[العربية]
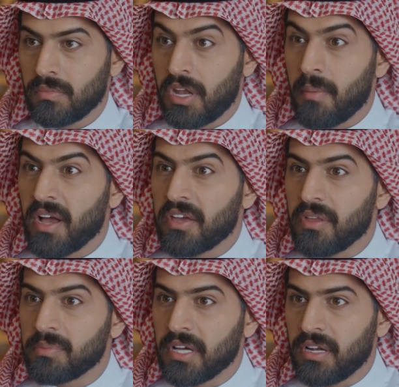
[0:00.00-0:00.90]
أنا ما
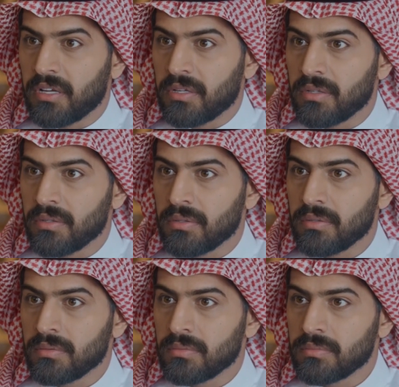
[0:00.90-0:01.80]
كذبت عليك
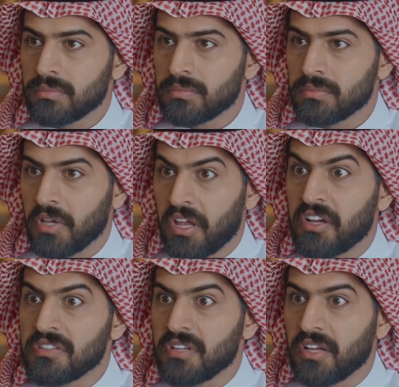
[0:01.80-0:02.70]
أنا
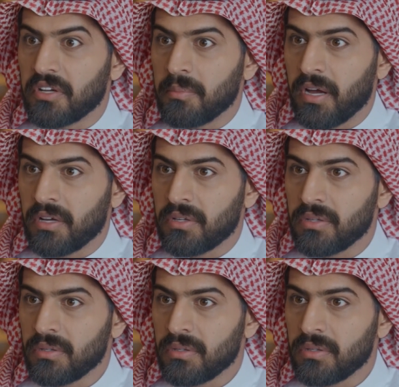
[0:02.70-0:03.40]
كنت صادق معك